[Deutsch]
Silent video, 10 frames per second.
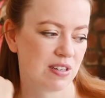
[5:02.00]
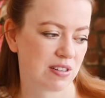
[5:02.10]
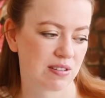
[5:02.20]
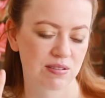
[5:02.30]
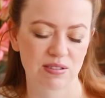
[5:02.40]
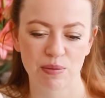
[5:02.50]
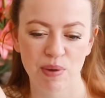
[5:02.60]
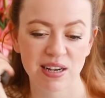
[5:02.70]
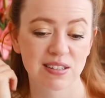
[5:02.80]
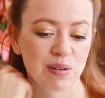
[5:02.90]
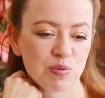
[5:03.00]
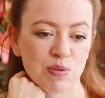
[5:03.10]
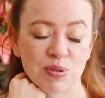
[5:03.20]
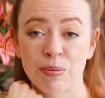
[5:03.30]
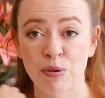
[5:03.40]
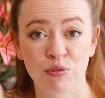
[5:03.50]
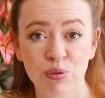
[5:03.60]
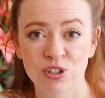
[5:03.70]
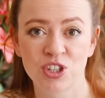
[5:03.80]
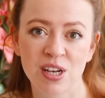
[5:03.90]
ich gemacht habe. Zum Beispiel, ich ja
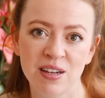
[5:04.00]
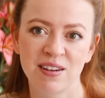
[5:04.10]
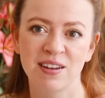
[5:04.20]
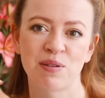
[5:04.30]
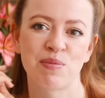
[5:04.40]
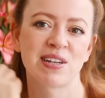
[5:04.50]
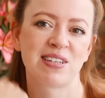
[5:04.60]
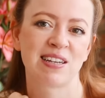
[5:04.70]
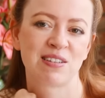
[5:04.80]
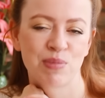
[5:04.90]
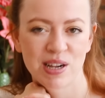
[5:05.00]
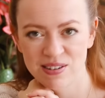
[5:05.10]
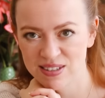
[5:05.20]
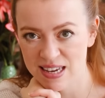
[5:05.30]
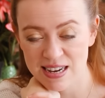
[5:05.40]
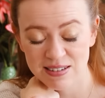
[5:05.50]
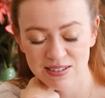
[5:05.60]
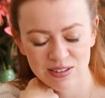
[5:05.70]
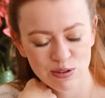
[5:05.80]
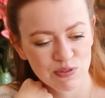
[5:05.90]
früher Cheerleading gemacht. Ich hatte mal eine Seite
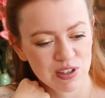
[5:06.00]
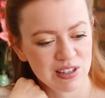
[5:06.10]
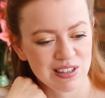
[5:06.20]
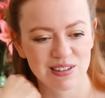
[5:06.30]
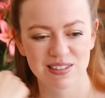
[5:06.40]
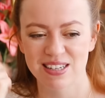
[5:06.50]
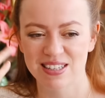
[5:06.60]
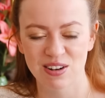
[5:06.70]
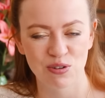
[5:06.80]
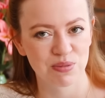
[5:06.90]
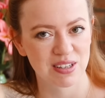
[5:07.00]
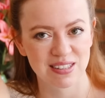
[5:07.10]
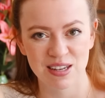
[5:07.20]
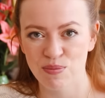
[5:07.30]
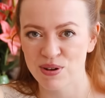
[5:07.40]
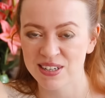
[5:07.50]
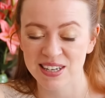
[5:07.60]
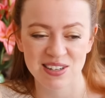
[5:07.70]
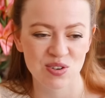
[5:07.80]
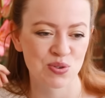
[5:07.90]
irgendwie, die sich dann um das Thema
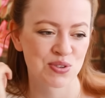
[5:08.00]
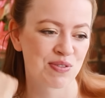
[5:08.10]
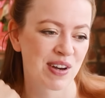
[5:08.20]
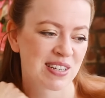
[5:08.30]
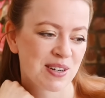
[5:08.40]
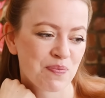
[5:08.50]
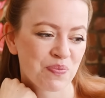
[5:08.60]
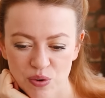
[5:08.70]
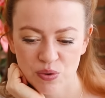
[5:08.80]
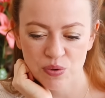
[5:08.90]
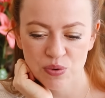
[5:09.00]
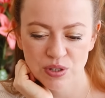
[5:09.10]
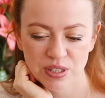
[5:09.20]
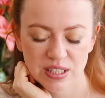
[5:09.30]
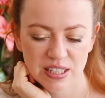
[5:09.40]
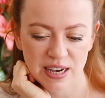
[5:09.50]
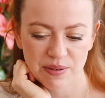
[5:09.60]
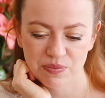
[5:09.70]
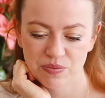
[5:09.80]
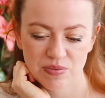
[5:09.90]
drehte und so weiter. Und ja,
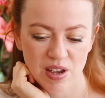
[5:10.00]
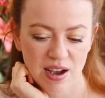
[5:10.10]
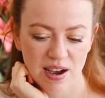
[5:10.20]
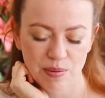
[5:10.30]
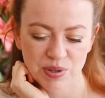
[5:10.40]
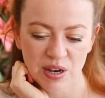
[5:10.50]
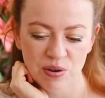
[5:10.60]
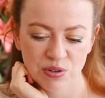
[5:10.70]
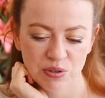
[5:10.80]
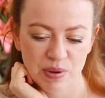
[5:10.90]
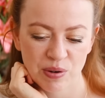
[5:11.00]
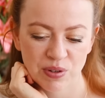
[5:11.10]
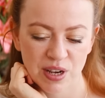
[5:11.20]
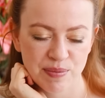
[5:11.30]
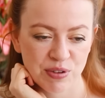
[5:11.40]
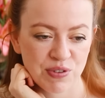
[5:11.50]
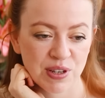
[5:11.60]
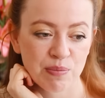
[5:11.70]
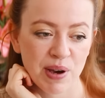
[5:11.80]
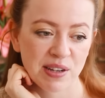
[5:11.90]
da habe ich auch nochmal unheimlich viel
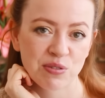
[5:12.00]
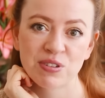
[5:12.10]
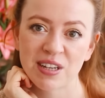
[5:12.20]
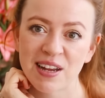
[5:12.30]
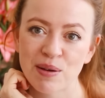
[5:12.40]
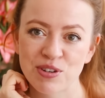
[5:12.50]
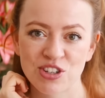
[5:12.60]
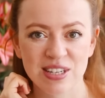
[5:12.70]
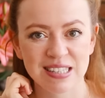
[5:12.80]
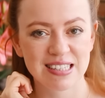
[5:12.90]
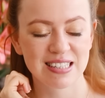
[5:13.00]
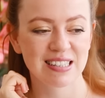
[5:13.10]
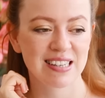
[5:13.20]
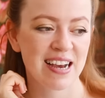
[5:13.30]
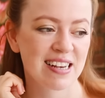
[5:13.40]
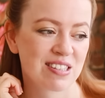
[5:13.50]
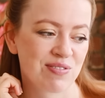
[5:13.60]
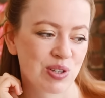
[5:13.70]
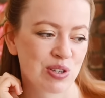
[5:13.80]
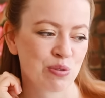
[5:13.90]
gemacht. Und dann habe ich schließlich das erste,
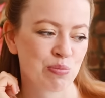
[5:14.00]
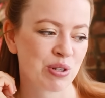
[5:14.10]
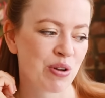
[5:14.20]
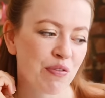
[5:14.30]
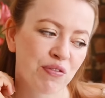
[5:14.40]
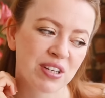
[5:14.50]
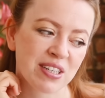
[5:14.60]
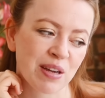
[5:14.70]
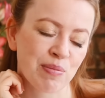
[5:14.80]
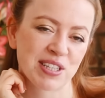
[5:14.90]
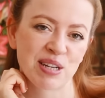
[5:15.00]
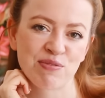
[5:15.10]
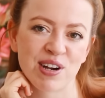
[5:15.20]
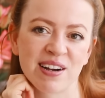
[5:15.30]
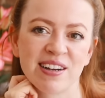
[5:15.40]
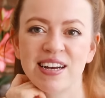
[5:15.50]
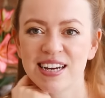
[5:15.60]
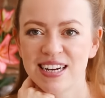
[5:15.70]
was ich so ein bisschen öffentlicher gemacht habe, war